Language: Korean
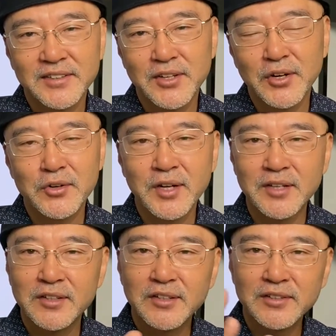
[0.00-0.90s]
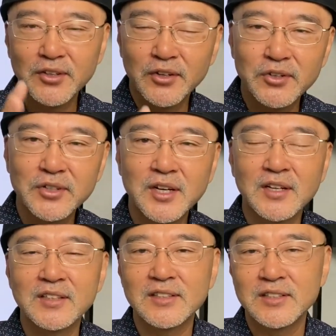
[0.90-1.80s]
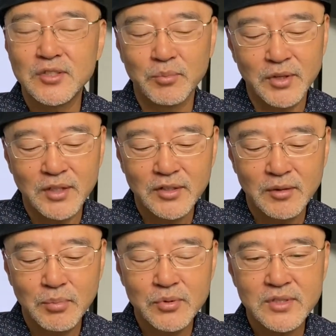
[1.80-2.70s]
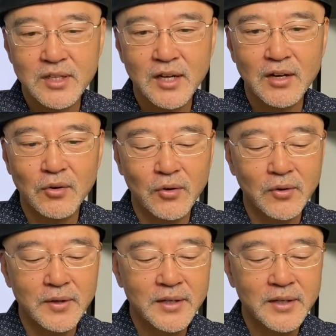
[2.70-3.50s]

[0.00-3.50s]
영어로 하는 건 영어로 그냥 전번에 했던 걸 포스팅하고